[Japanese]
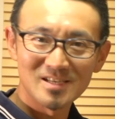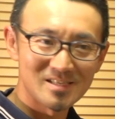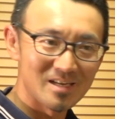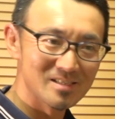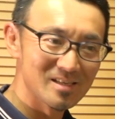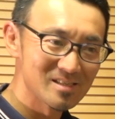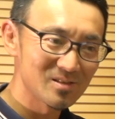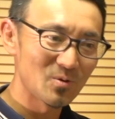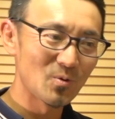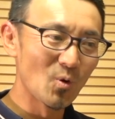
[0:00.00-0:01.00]
サイズで
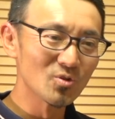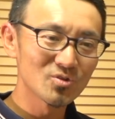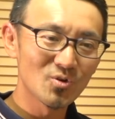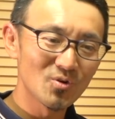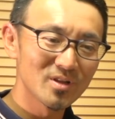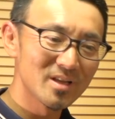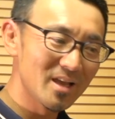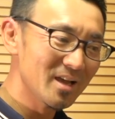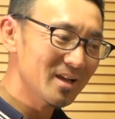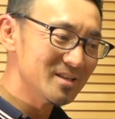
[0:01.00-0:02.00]
すこの通り
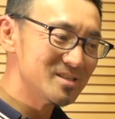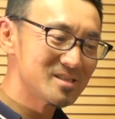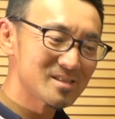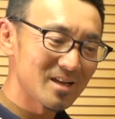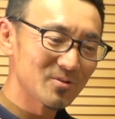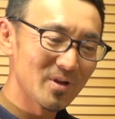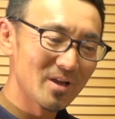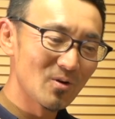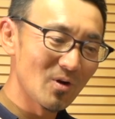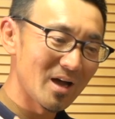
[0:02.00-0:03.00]
に実際の
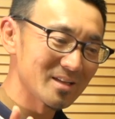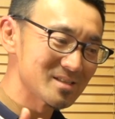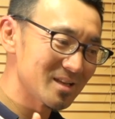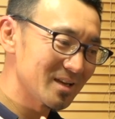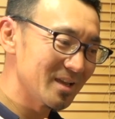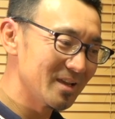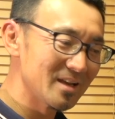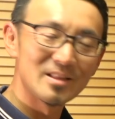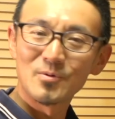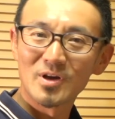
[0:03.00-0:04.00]
英語を話さなきゃいけ
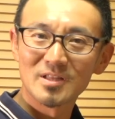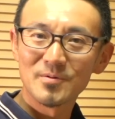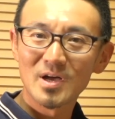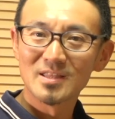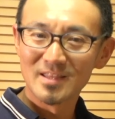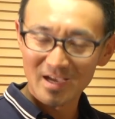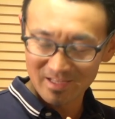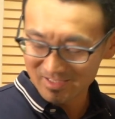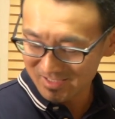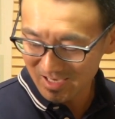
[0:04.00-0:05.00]
ないってわけではな
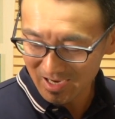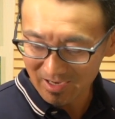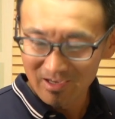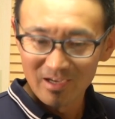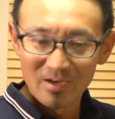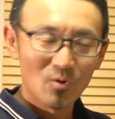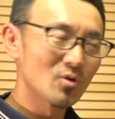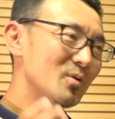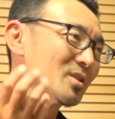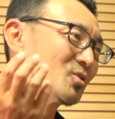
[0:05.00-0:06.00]
いです。はい。こ
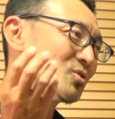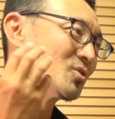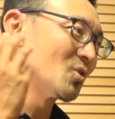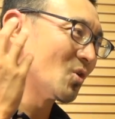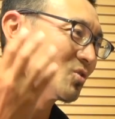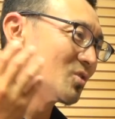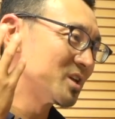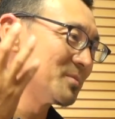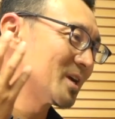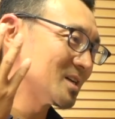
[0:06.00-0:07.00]
れは喉の奥を
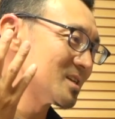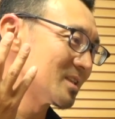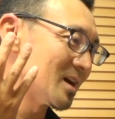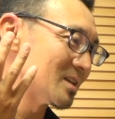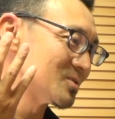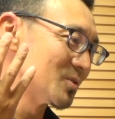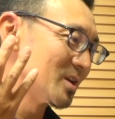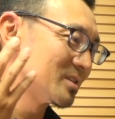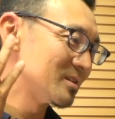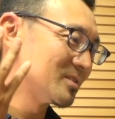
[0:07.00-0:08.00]
響かせて発音で
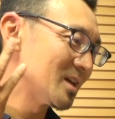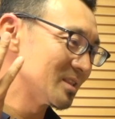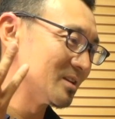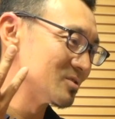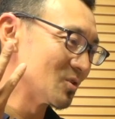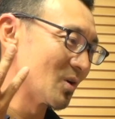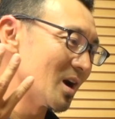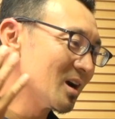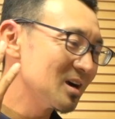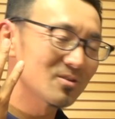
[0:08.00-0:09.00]
きてるなっていうその
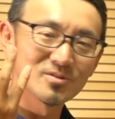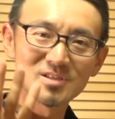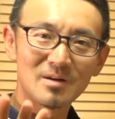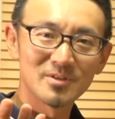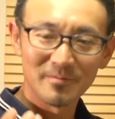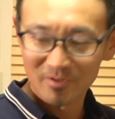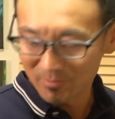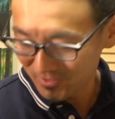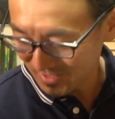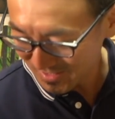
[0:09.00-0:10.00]
感覚をつかむための
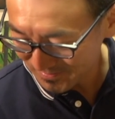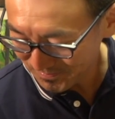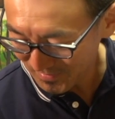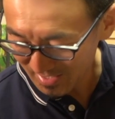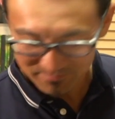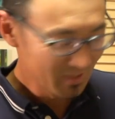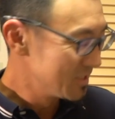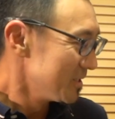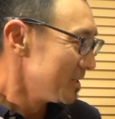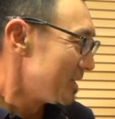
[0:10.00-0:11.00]
ものです。はい。
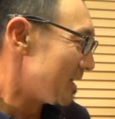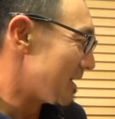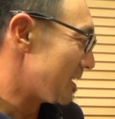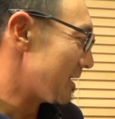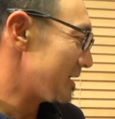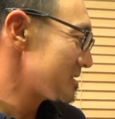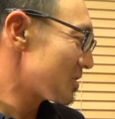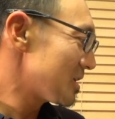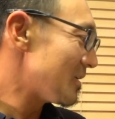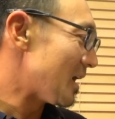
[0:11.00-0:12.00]
えー、そ
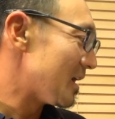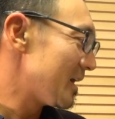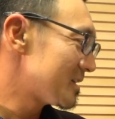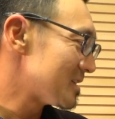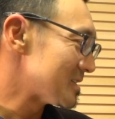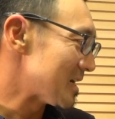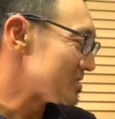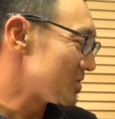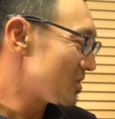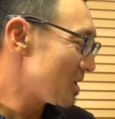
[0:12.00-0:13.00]
れでは
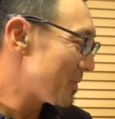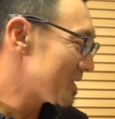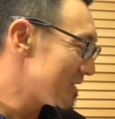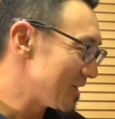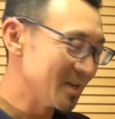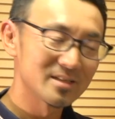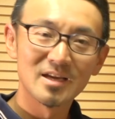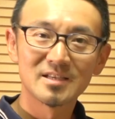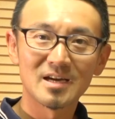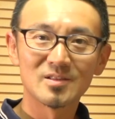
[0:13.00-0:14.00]
エクササイズ、いろんなパターンでやって
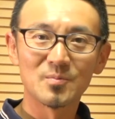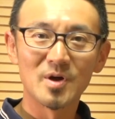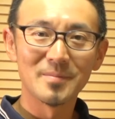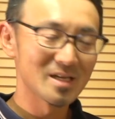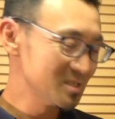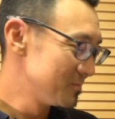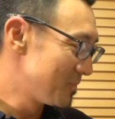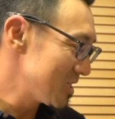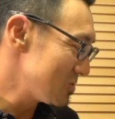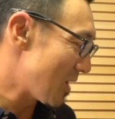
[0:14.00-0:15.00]
いきたいと思います。
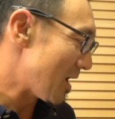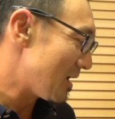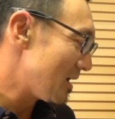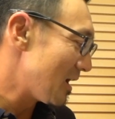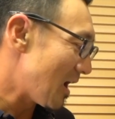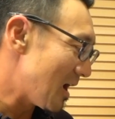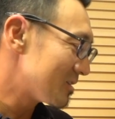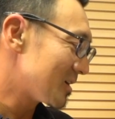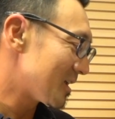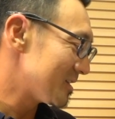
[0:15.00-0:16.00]
まずは
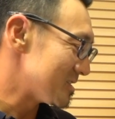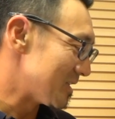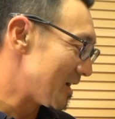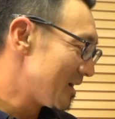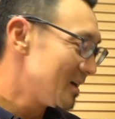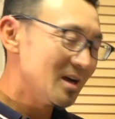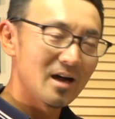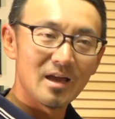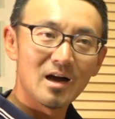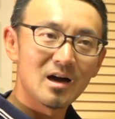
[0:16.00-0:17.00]
R からですね。
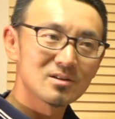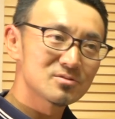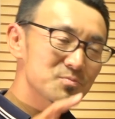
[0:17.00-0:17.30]
はい。R、